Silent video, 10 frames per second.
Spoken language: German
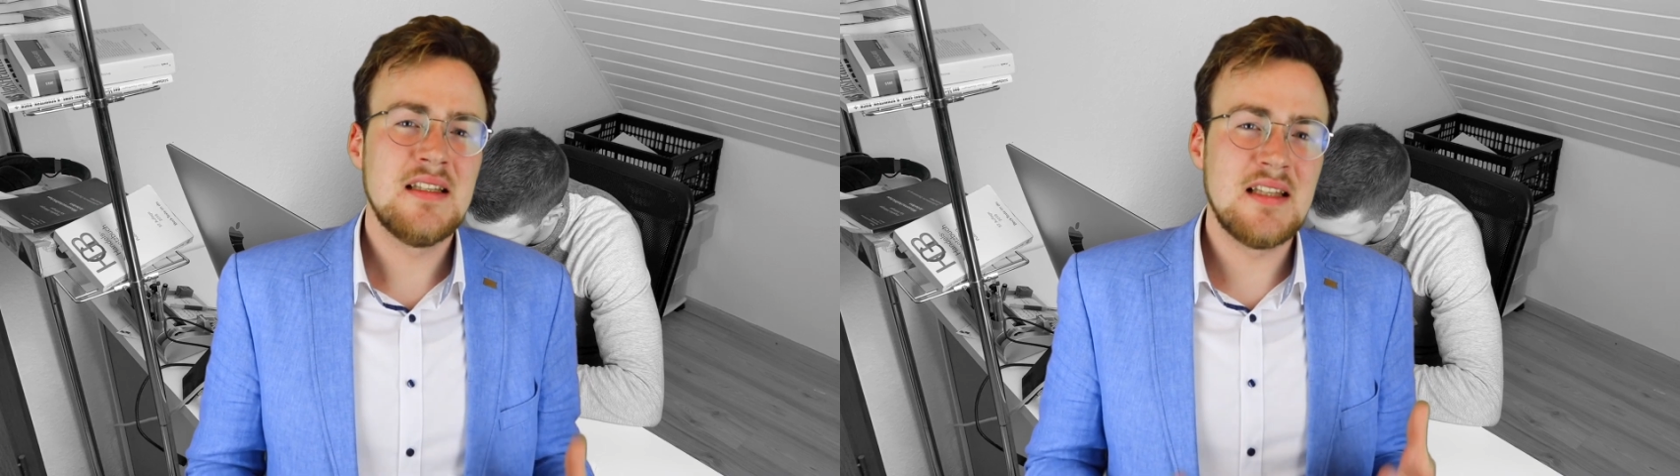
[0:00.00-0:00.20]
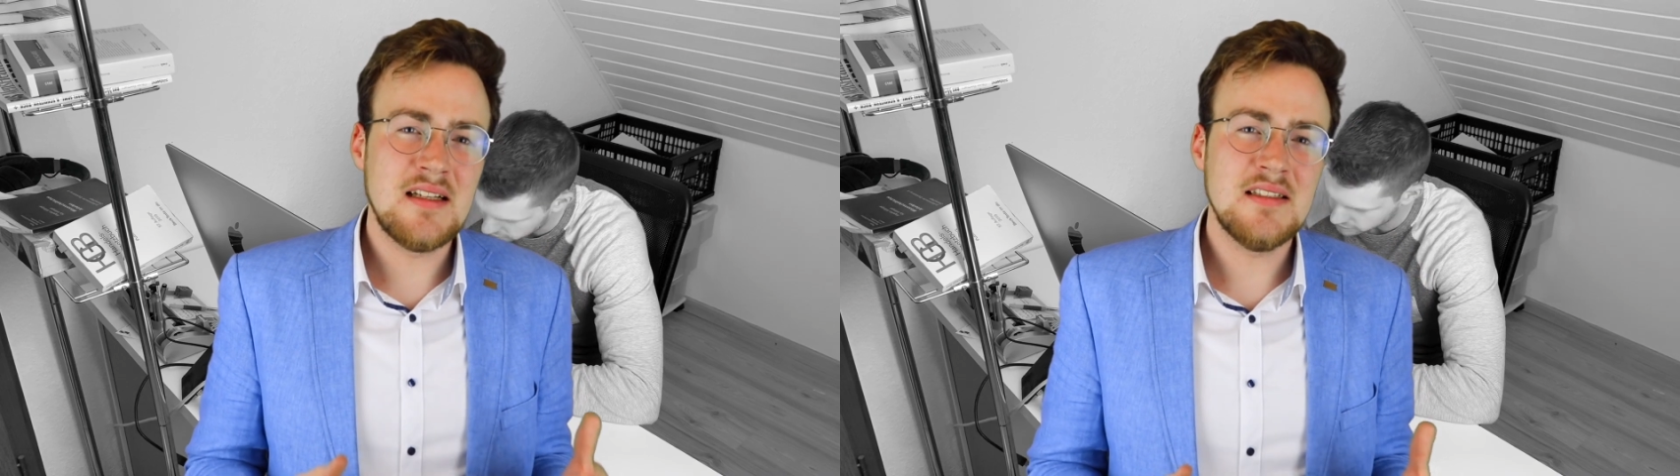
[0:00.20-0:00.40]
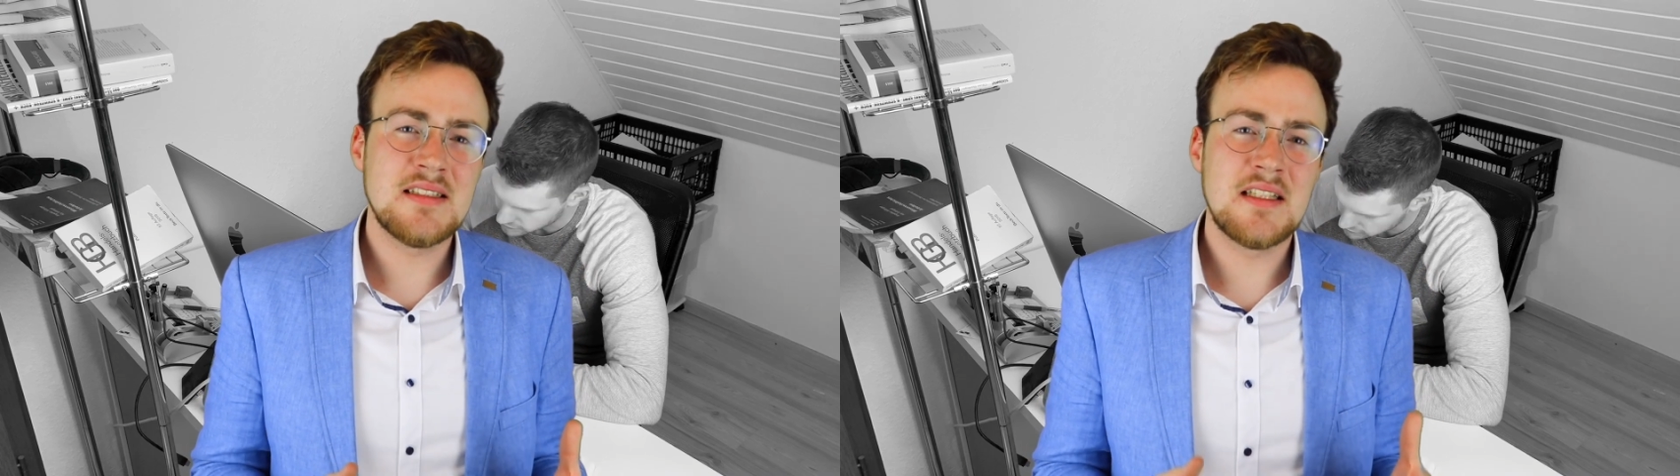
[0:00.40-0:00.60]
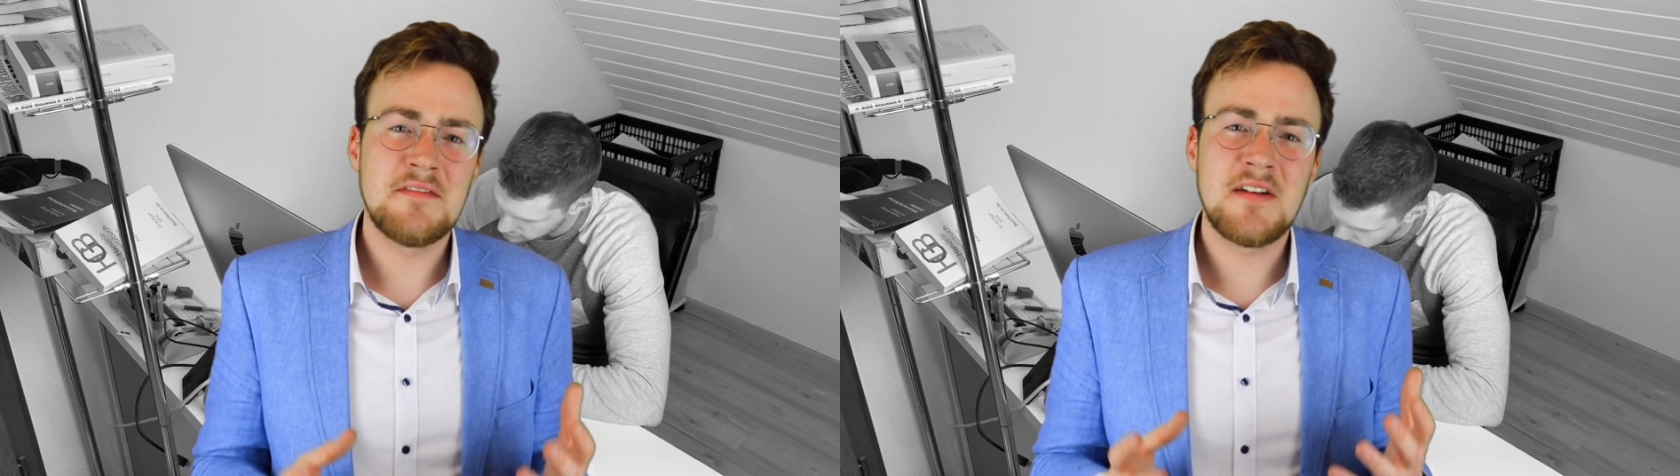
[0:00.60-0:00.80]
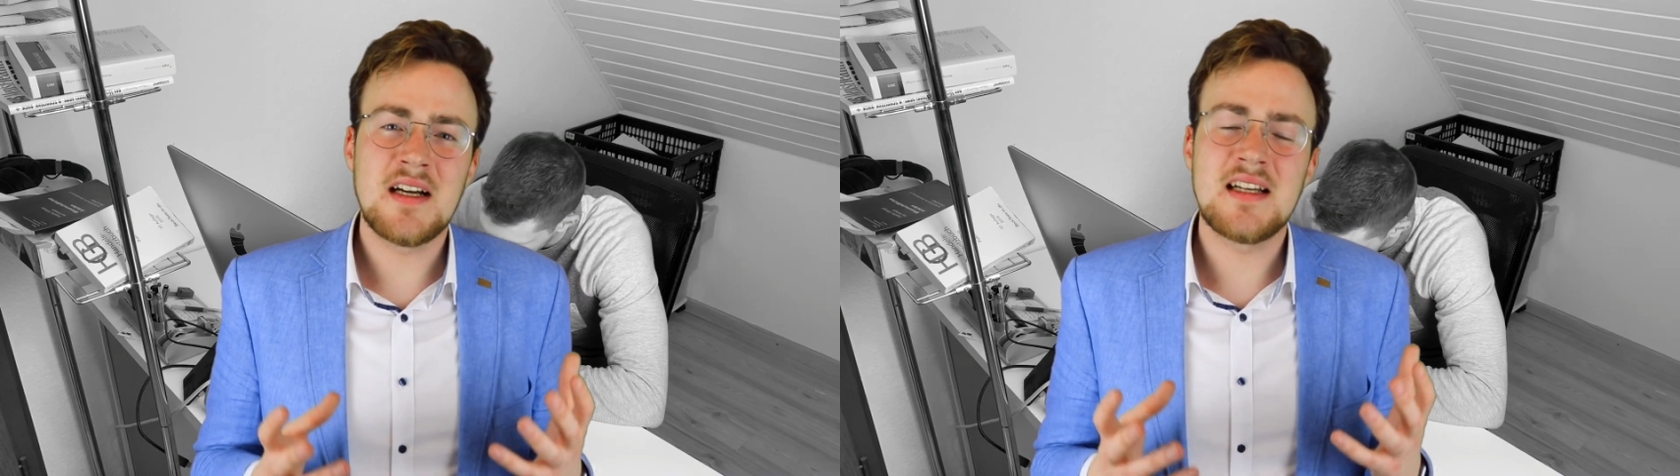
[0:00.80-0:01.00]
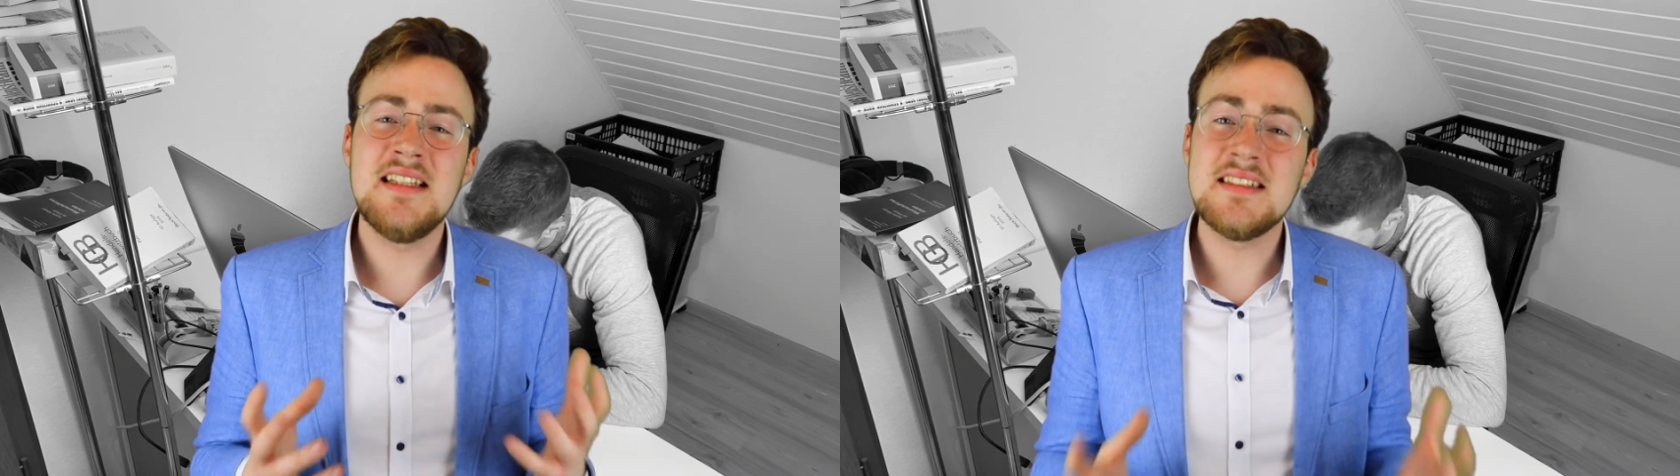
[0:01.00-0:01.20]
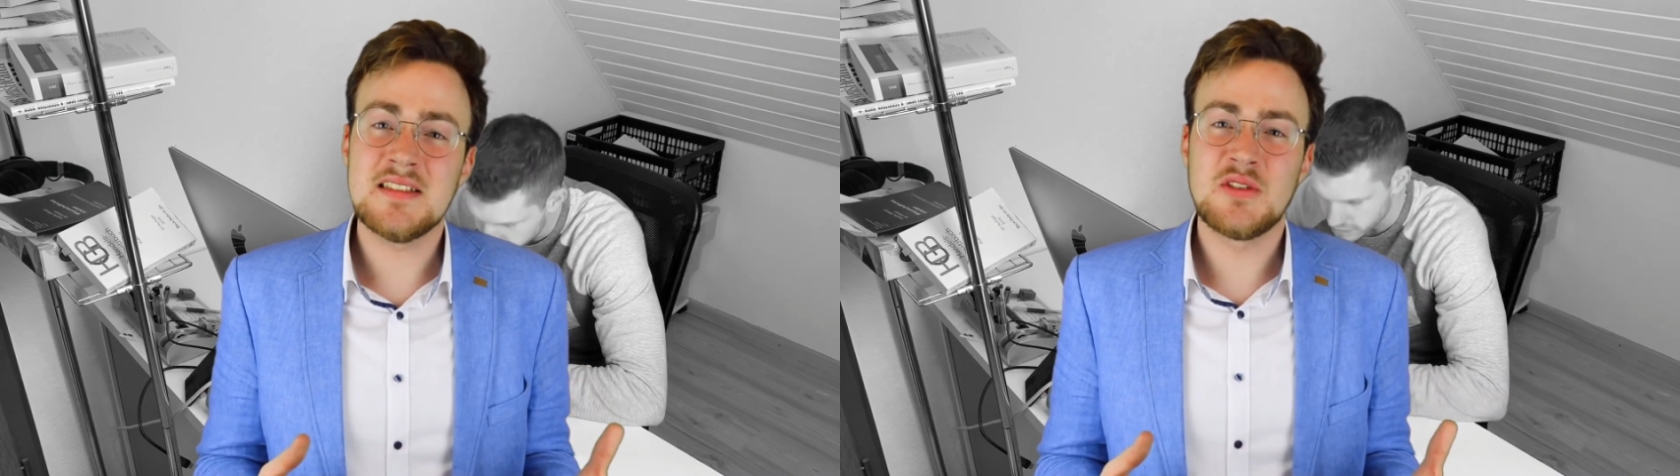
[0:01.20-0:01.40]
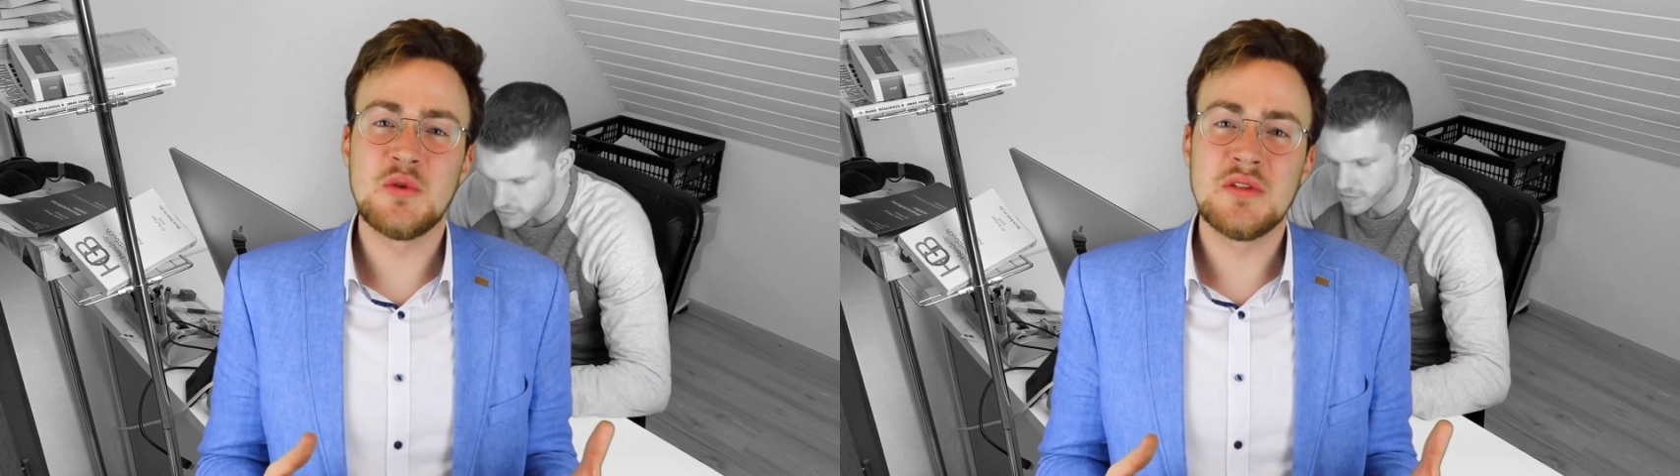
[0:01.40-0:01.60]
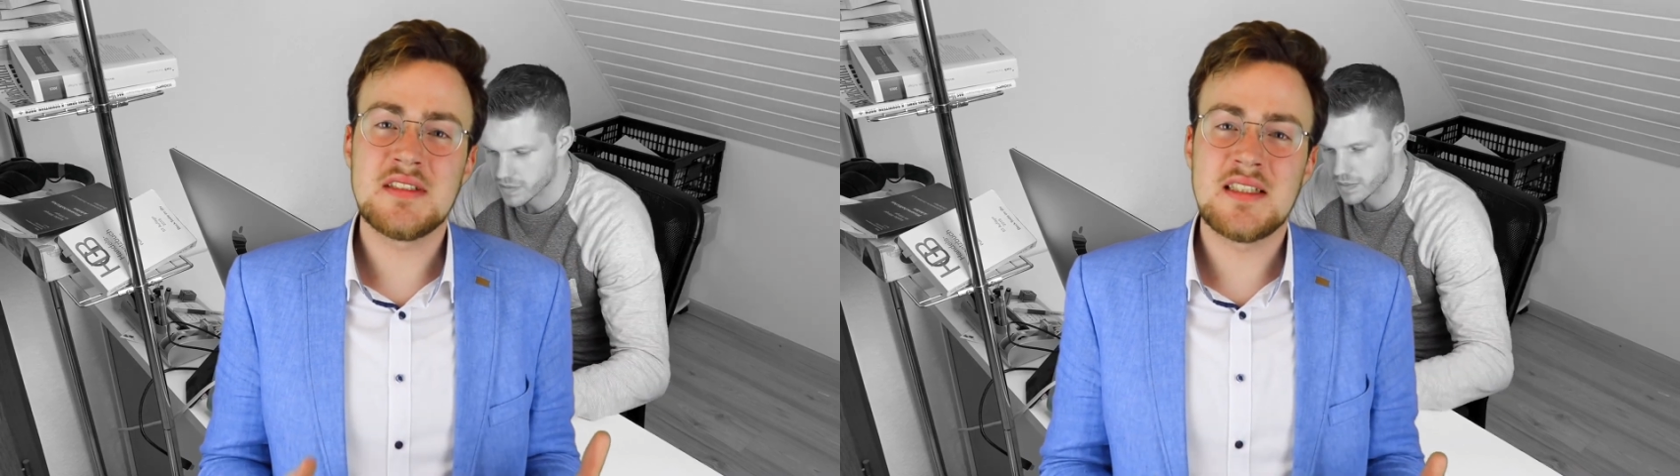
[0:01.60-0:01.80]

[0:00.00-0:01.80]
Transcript: dann ist die Gefahr riesengroß,